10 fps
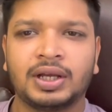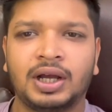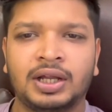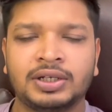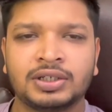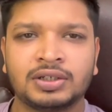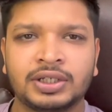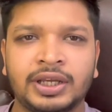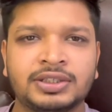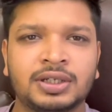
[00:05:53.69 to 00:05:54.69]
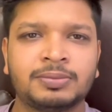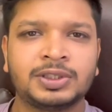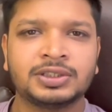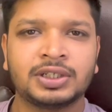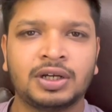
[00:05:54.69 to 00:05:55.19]
एंड यही सब
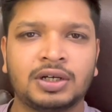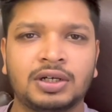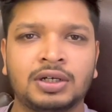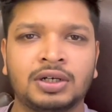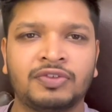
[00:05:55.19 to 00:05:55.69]
चीज़ें ना आ,